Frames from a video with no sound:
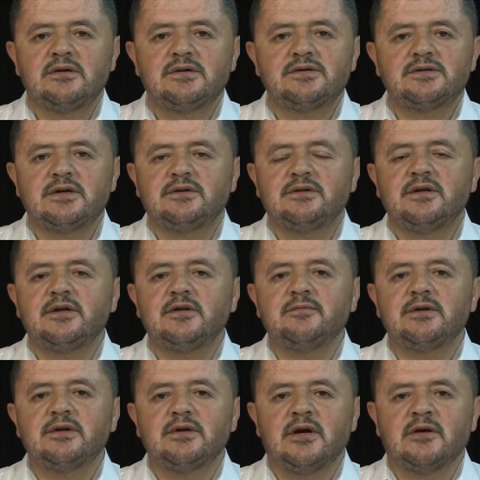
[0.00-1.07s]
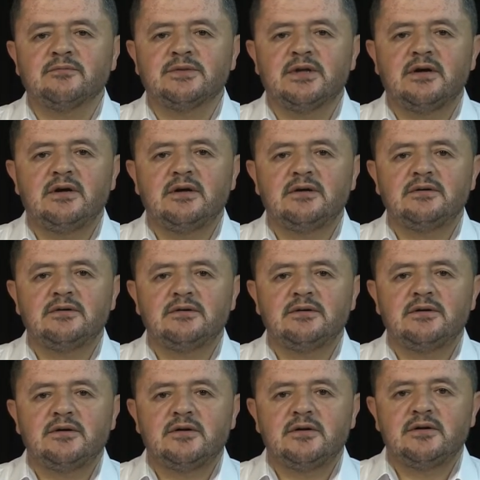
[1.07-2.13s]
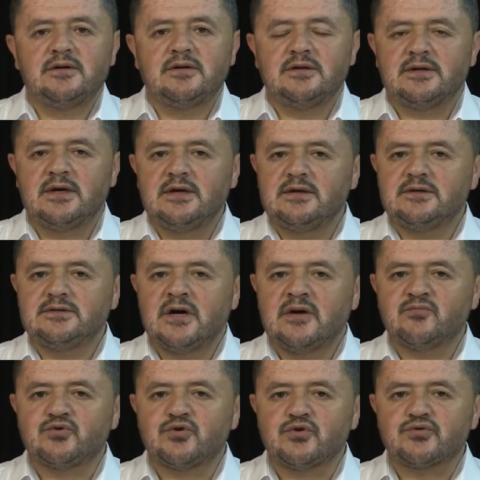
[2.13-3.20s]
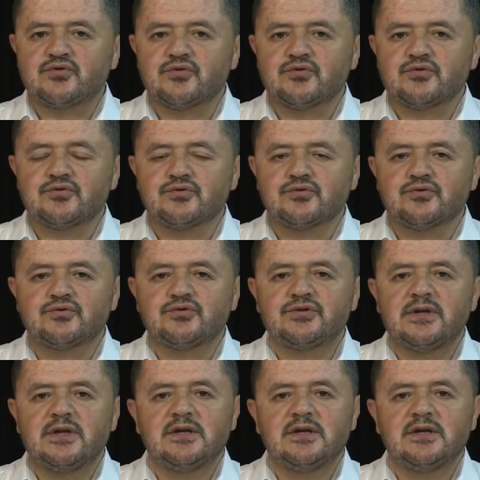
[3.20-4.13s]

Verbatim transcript: Şeddeli bir lamda yine idam söz konusudur